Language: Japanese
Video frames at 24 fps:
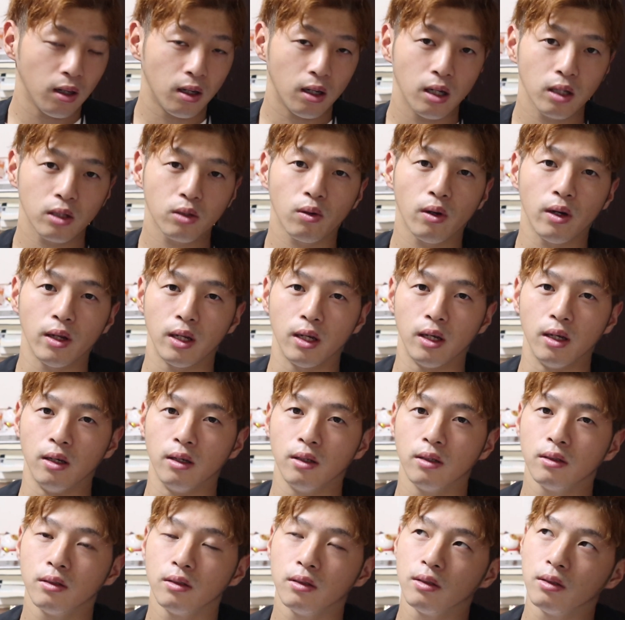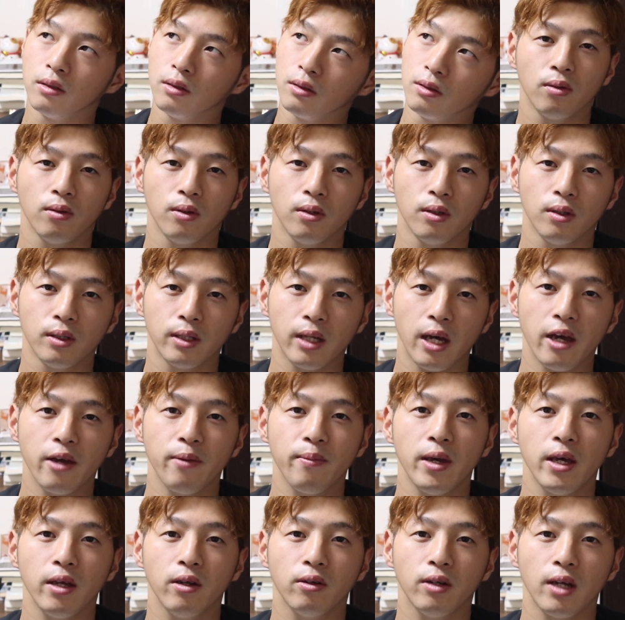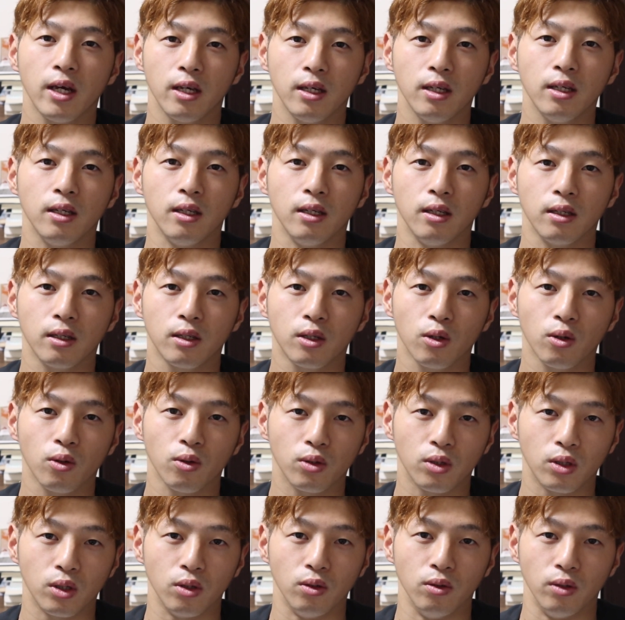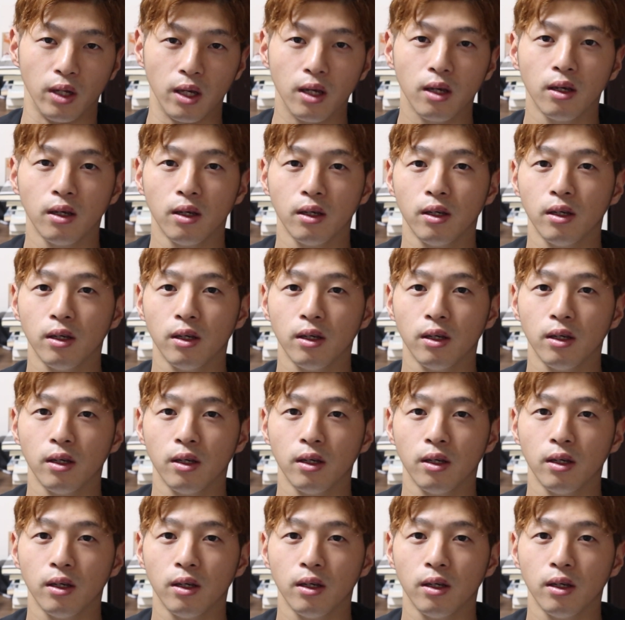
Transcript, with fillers: あとはね「題名のない今日」っていうね